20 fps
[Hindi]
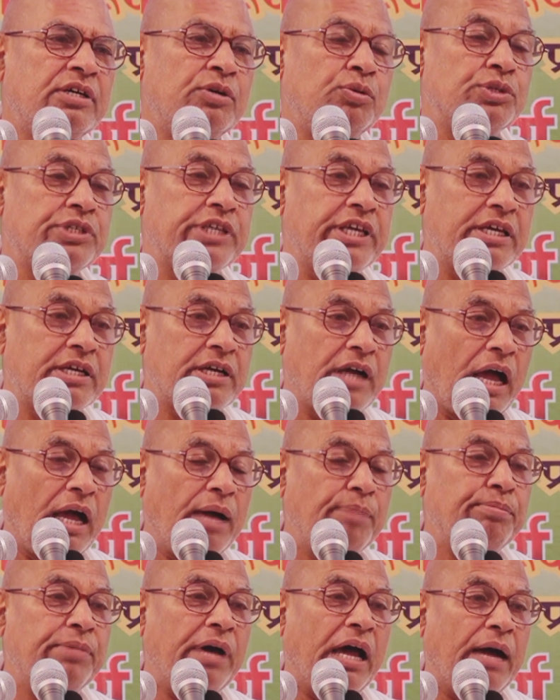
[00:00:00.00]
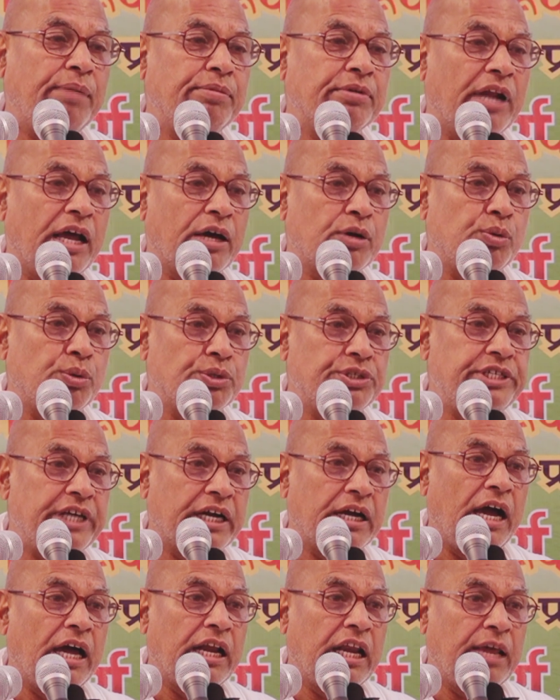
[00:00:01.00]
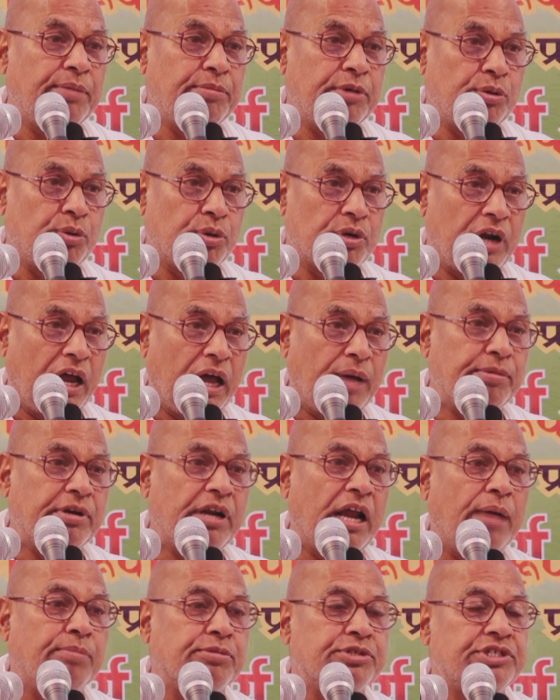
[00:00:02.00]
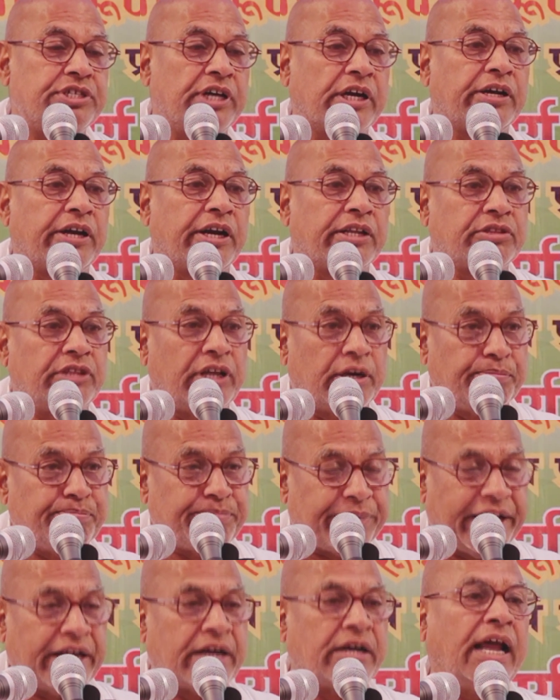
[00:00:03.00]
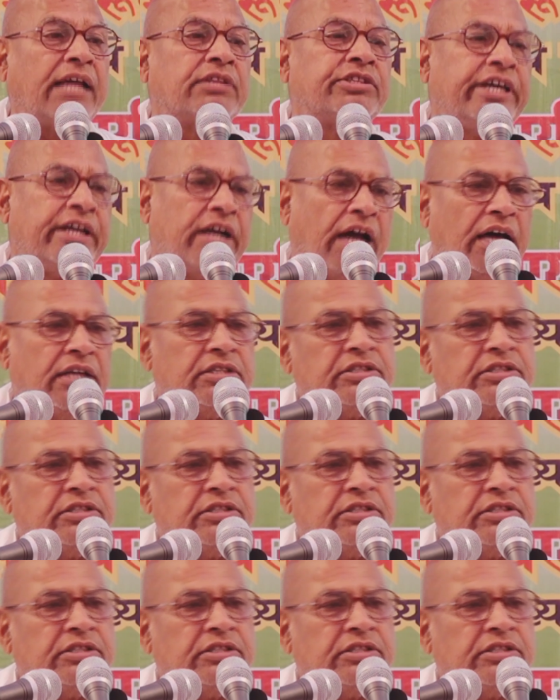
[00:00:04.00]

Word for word: उसकी काम भावना को जगाने में वो राम नाम संकीर्तन प्रेरणा दे रहा